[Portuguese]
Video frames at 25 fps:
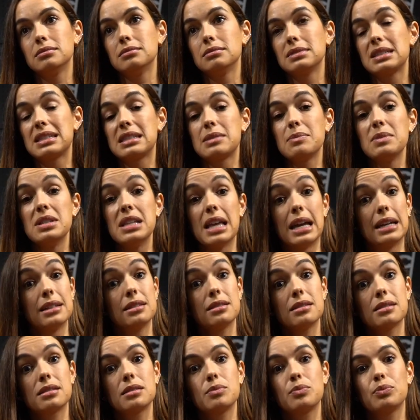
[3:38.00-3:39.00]

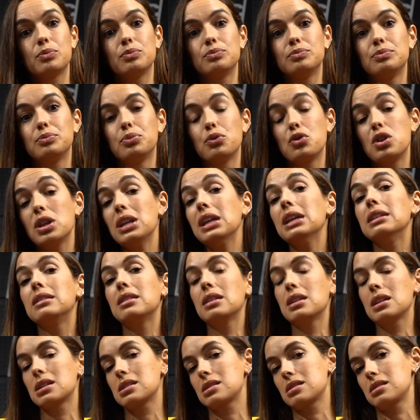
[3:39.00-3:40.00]
semelhante poderia
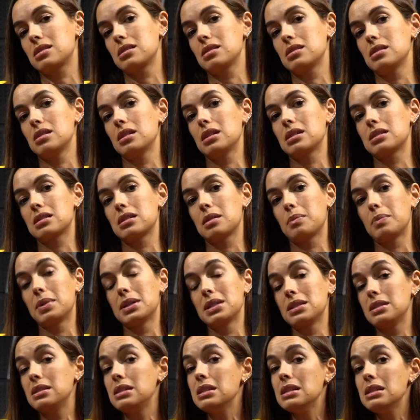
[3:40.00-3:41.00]
ter este, esta
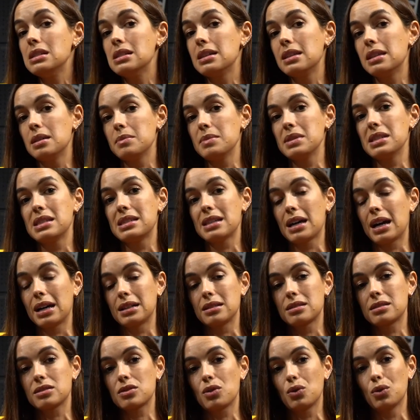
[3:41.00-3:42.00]
partilha de
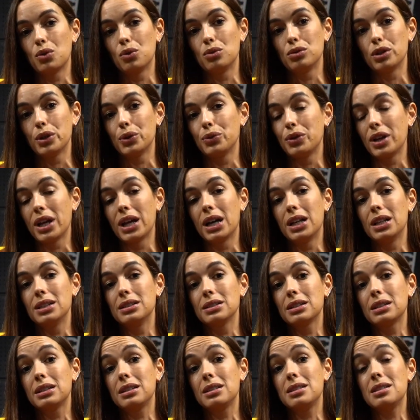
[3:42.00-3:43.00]
amizade com o Lionel,
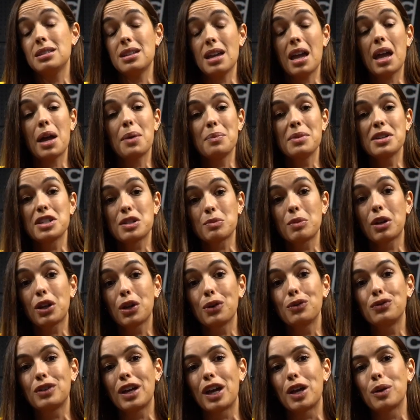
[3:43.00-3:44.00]
que é a mesma que
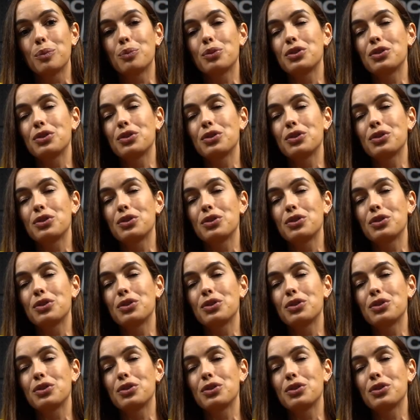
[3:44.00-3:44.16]
eu tenho.